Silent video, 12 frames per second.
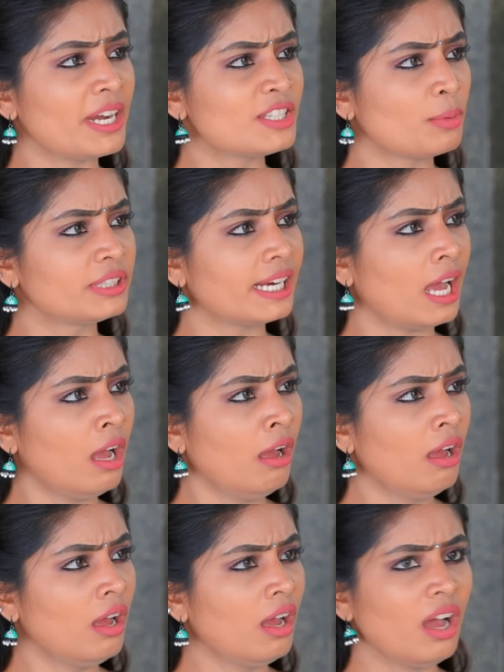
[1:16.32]
பழி சுமத்ரா
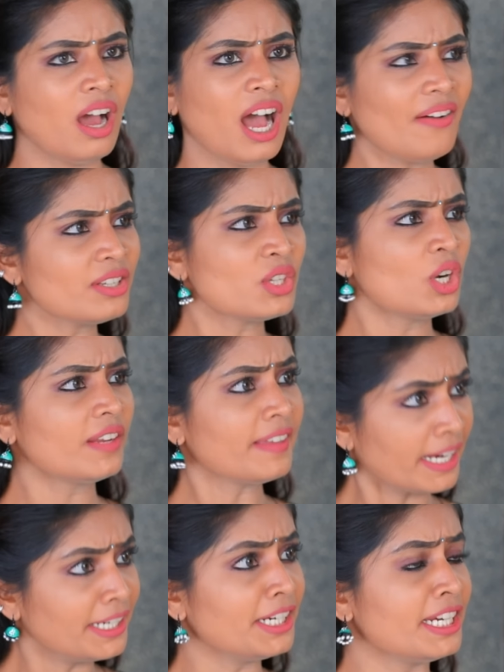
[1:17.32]
அவ சொல்றத
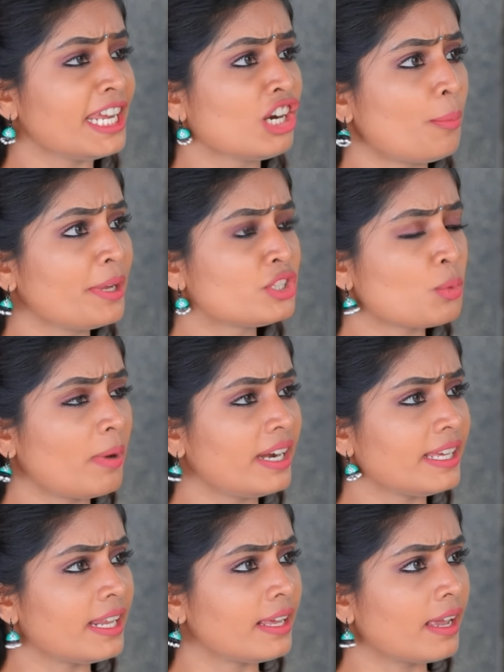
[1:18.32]
கேட்டுட்டு நீங்களும் அப்படியே சும்மா
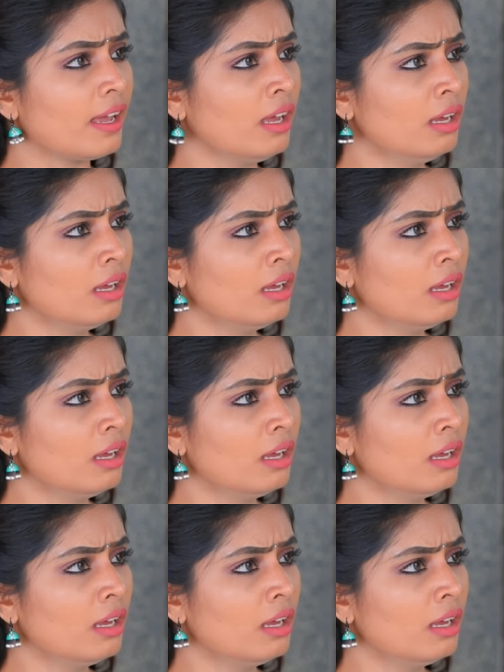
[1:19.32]
நிக்கிறீங்க